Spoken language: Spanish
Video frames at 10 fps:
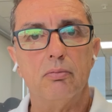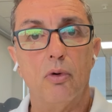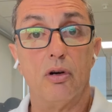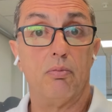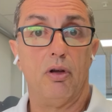
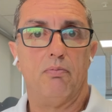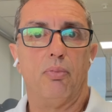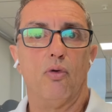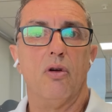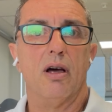Bueno, pues,
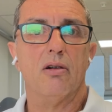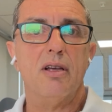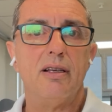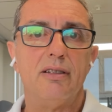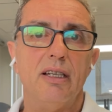por un lado,
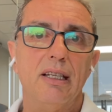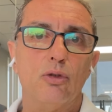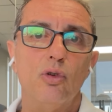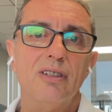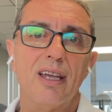si
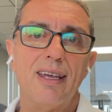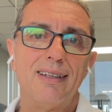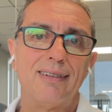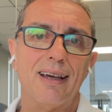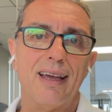tu
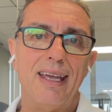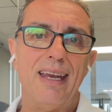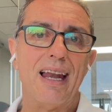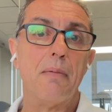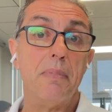interés está
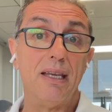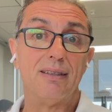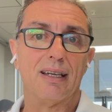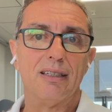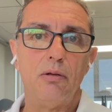en el
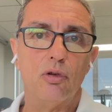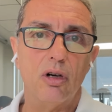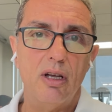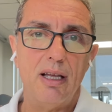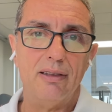administrativo
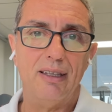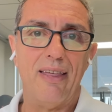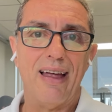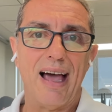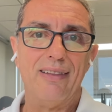
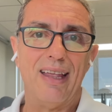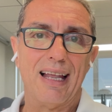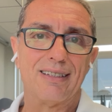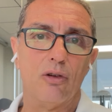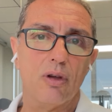de de
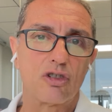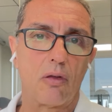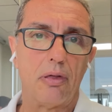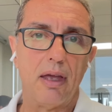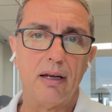la seguridad
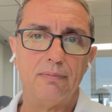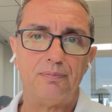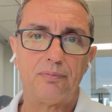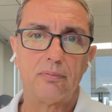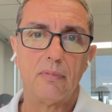social,
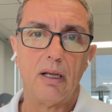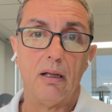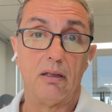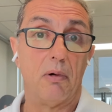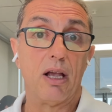
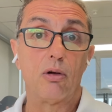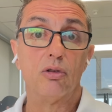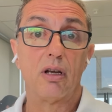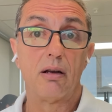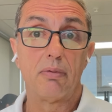te vas a
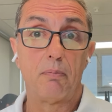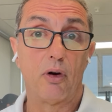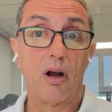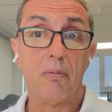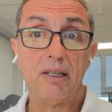encontrar
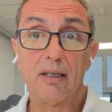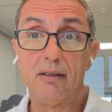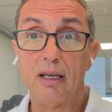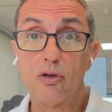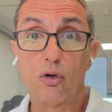probablemente
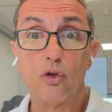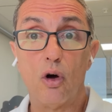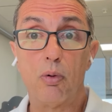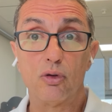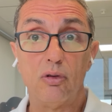este año con
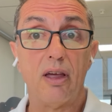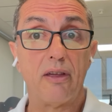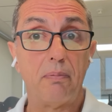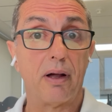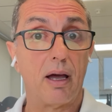dos
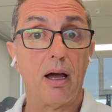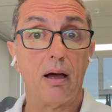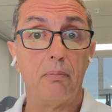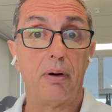oportunidades para,